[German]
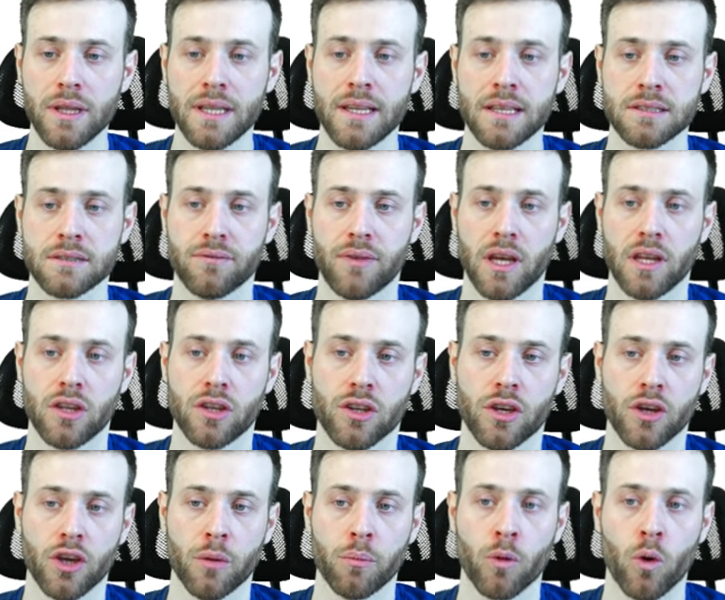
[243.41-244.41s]
Das werde ich
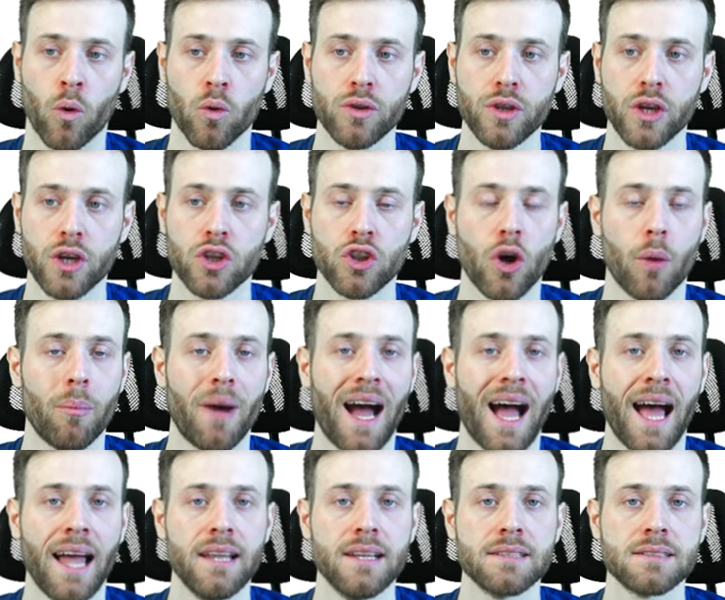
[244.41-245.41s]
im Grunde genommen
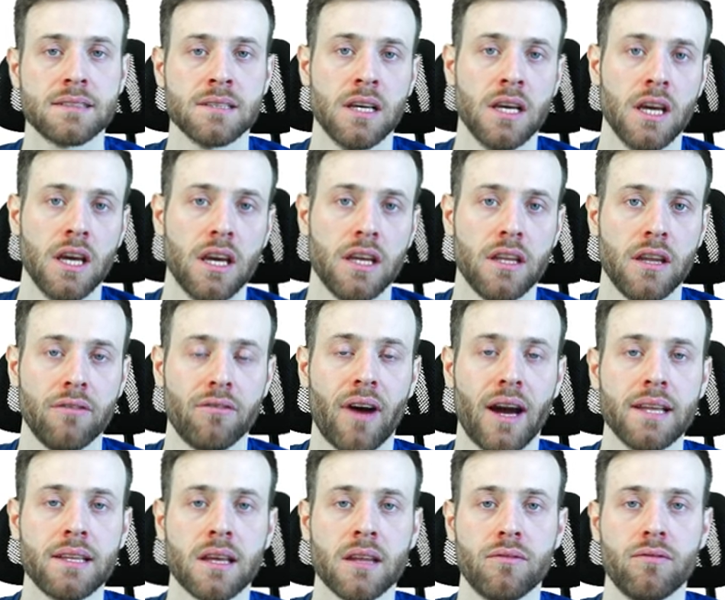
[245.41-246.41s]
alles in den
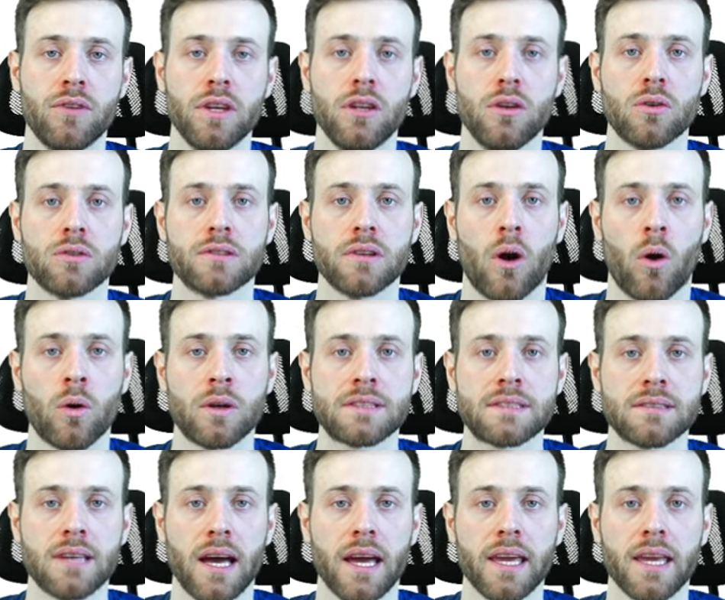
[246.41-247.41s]
weiteren Videos auch
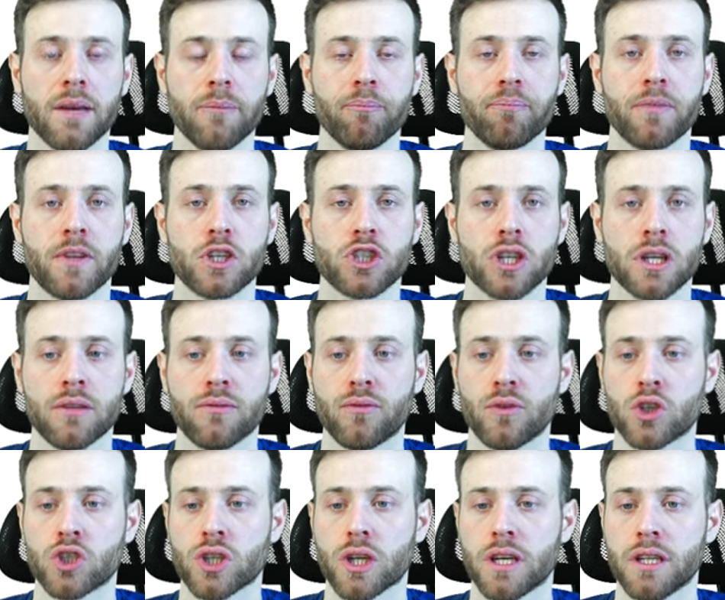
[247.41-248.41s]
zeigen, Schritt für
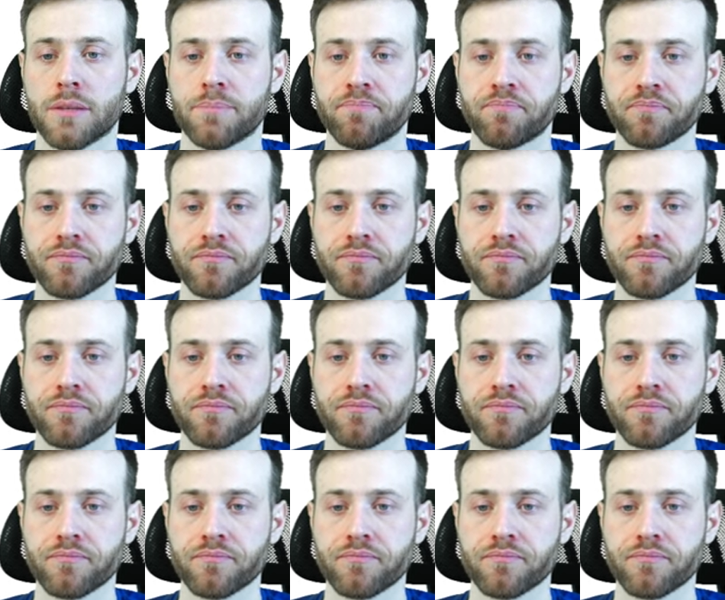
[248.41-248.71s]
Schritt.